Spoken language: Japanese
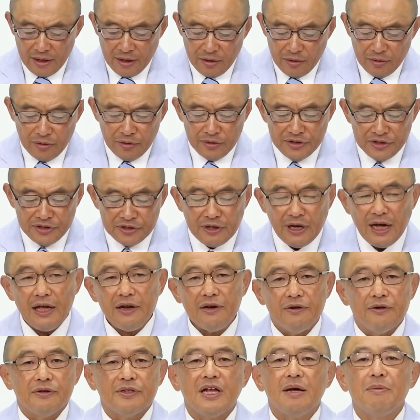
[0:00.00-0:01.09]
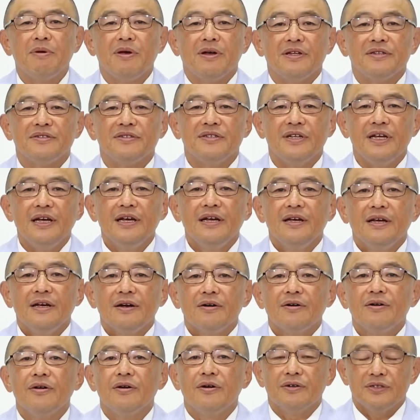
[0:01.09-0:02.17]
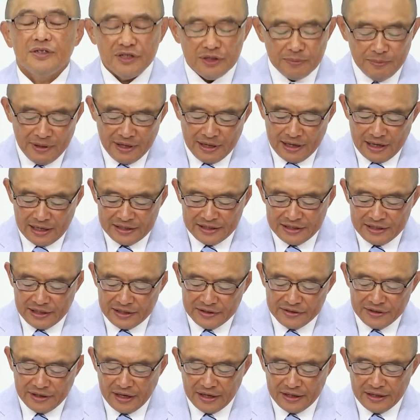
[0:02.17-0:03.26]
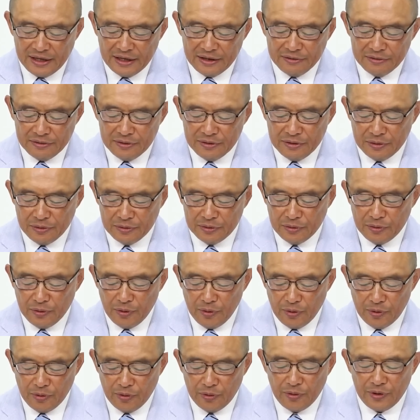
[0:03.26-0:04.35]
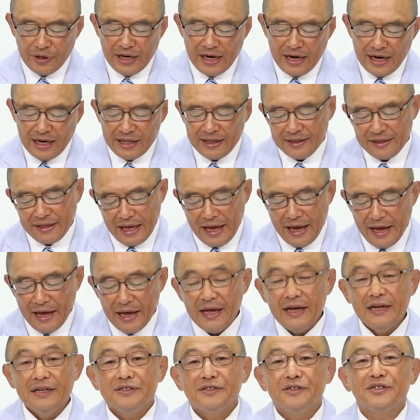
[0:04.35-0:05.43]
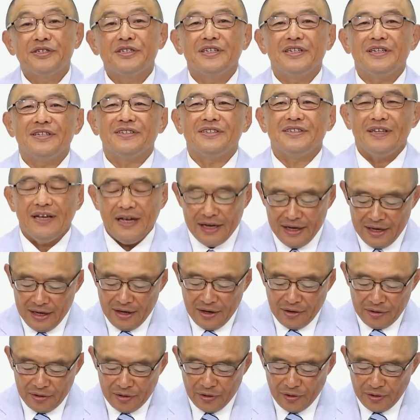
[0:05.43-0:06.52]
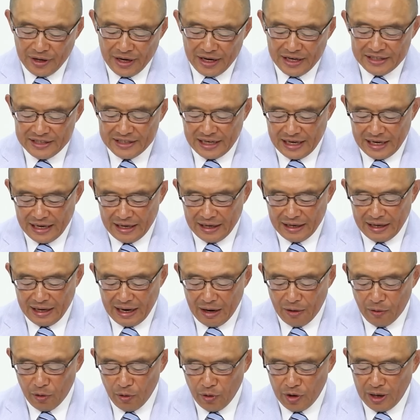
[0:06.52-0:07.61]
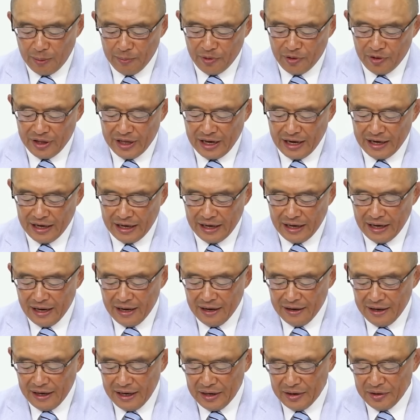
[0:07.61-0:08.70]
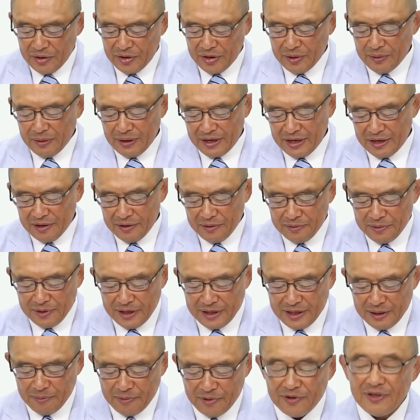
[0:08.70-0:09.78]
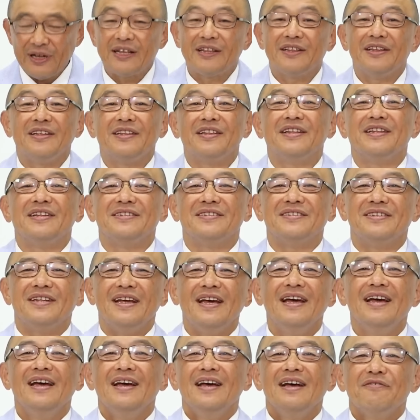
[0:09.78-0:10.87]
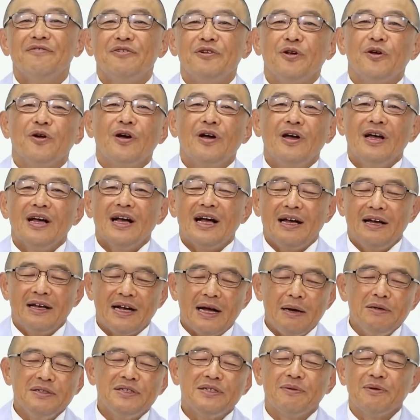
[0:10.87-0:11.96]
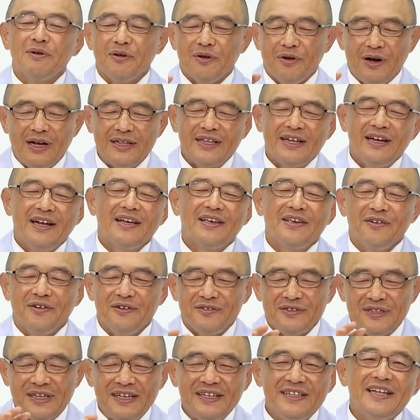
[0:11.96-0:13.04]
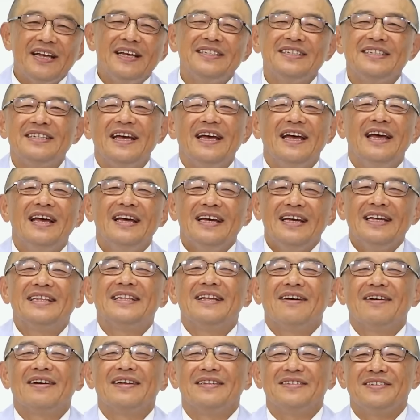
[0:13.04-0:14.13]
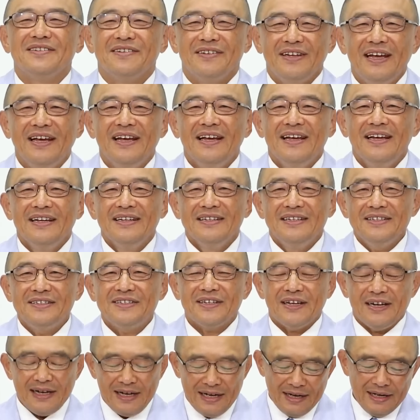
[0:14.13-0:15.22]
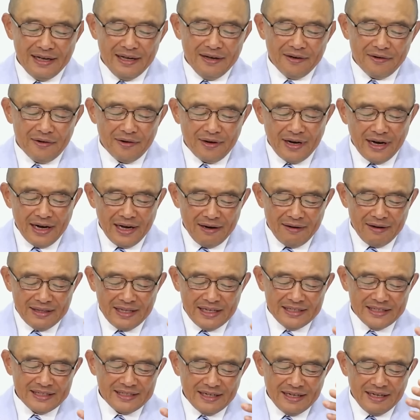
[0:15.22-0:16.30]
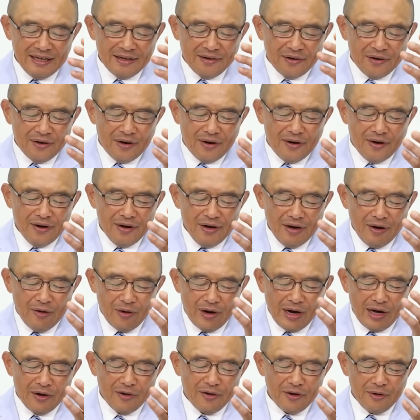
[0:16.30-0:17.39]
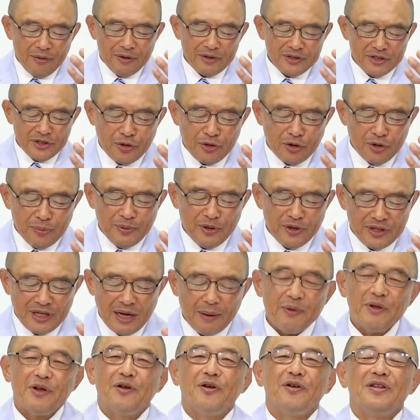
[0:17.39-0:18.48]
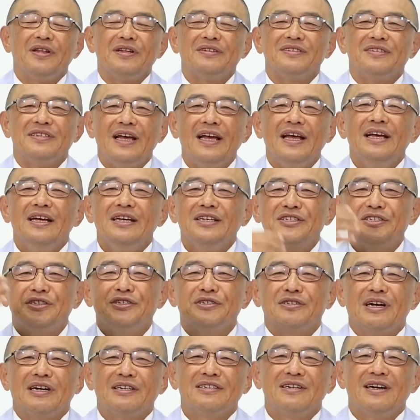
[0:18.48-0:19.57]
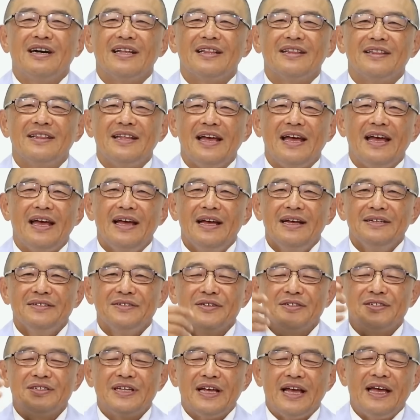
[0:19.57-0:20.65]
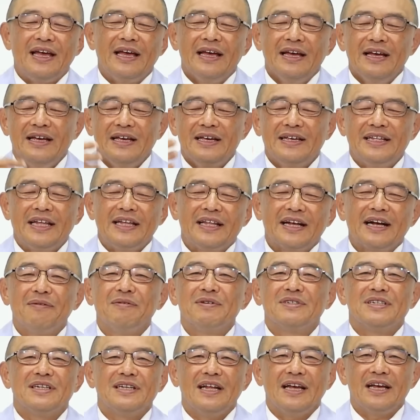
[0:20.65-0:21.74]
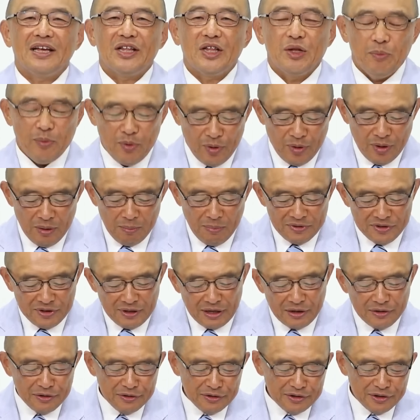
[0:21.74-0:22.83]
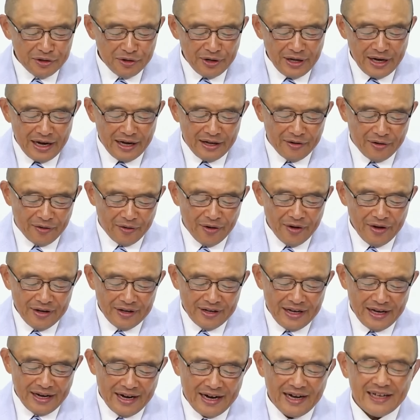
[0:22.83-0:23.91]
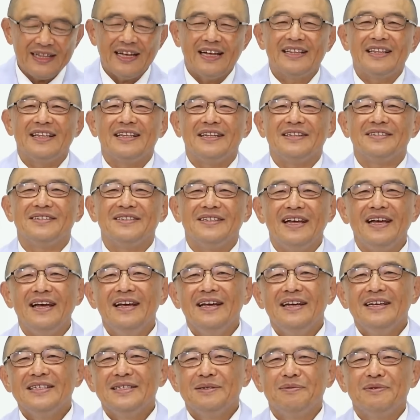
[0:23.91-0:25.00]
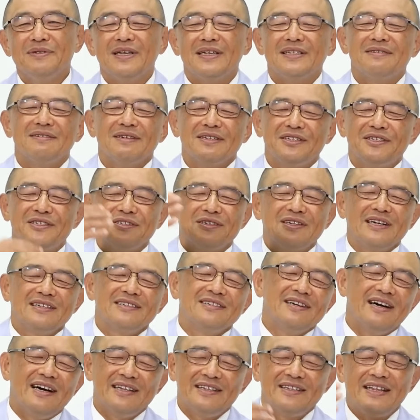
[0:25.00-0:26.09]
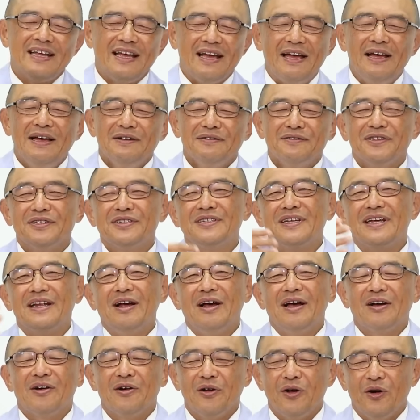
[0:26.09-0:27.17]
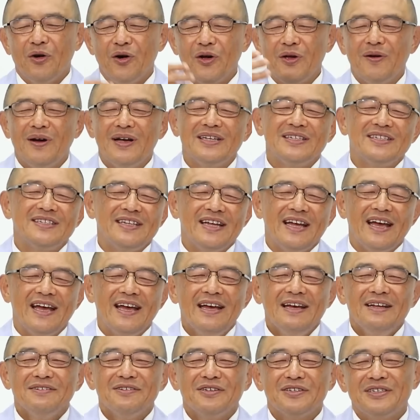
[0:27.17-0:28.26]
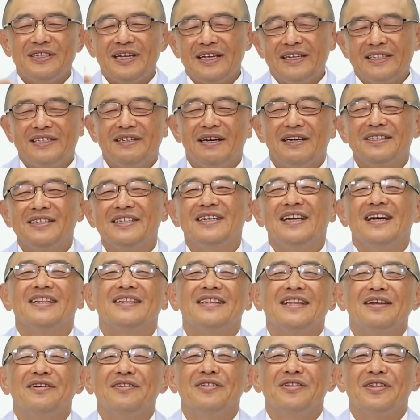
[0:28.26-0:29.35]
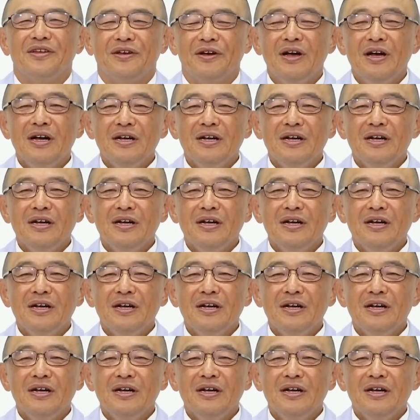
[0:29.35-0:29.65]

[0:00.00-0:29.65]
このイスラエルの民はですねこの罪が指摘されていくっていうことをこの嫌がってそしてですねこの預言者が愚か者であり例の人は気の触れたものだって言ってですねその神様の働きをですね否定していったわけですよね。ですからこの彼らは確かにこの他の国民の民のようにですね収穫があってそして生きてたかもしれないけども、まあ、それは偶像礼拝の結果であってですね自分たちは収穫があってそしてこのお祝いしてそして幸せにやっているっていう